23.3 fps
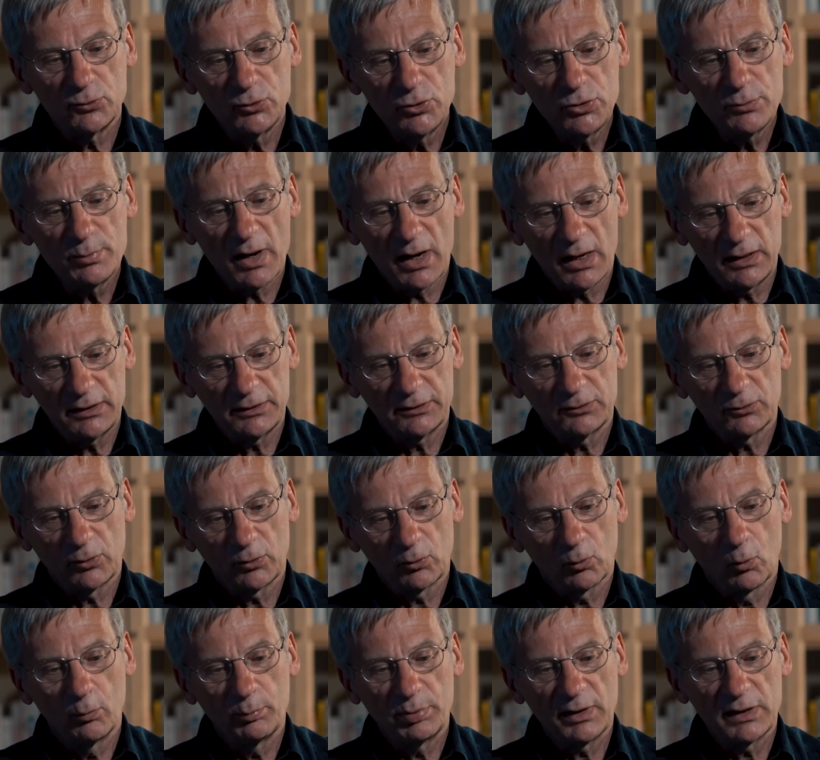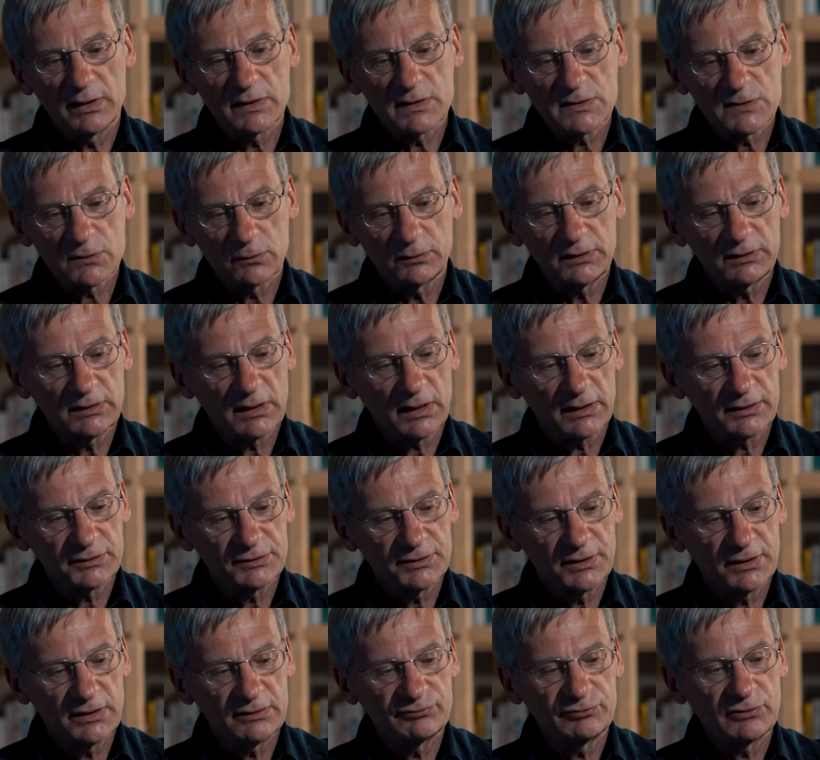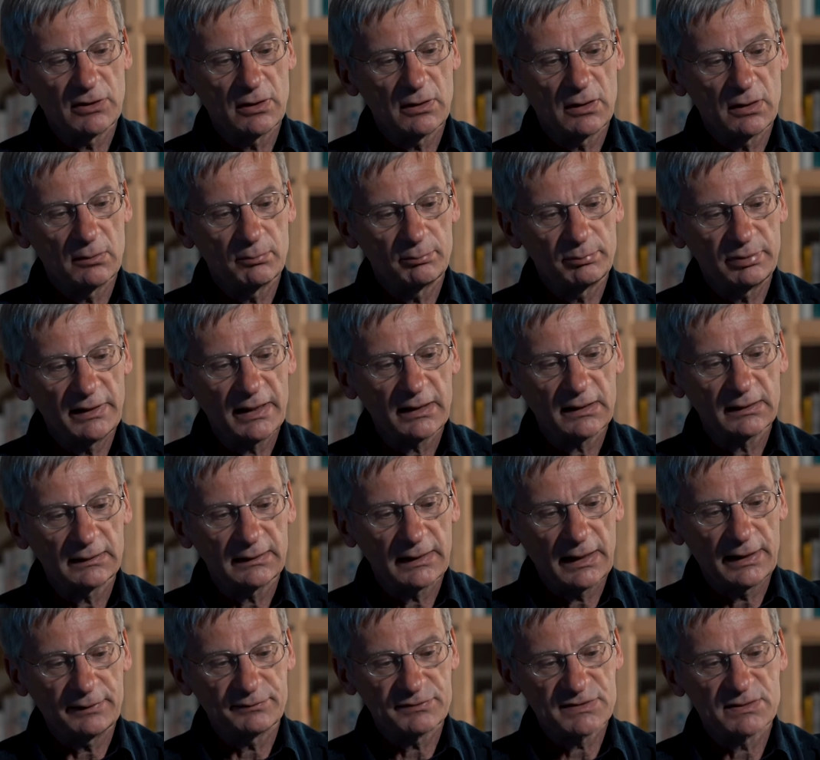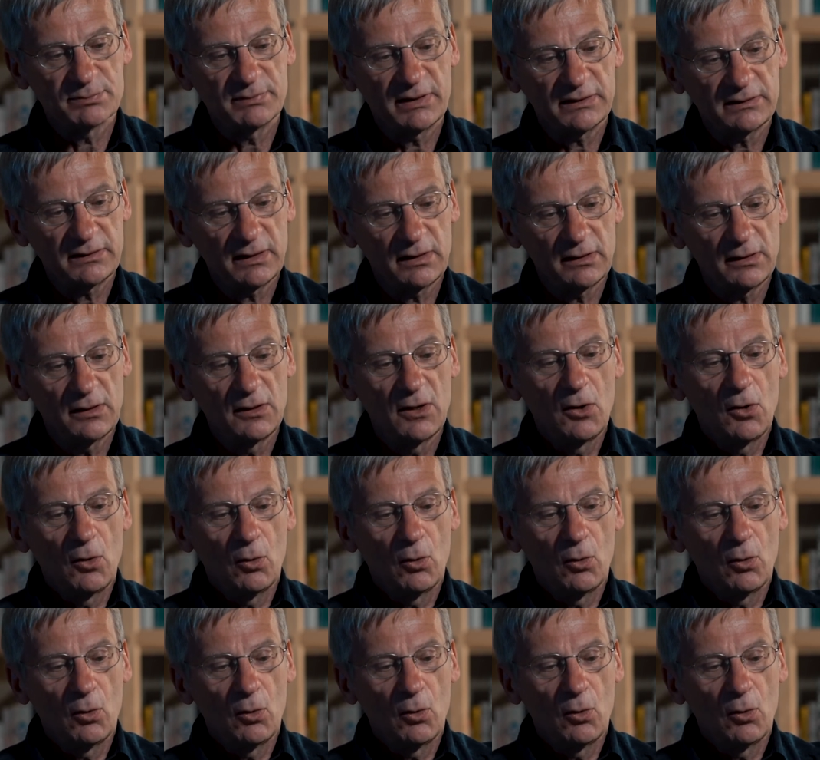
überall in Europa Solidarität für Black Lives Matter